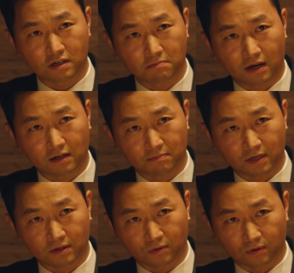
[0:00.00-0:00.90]
회장 말을
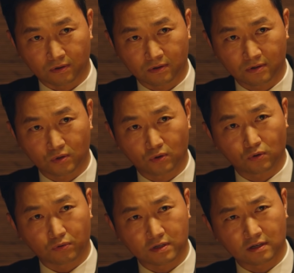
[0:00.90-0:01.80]
믿고
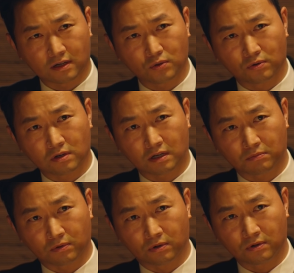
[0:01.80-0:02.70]
조영국 회장과 손을 잡고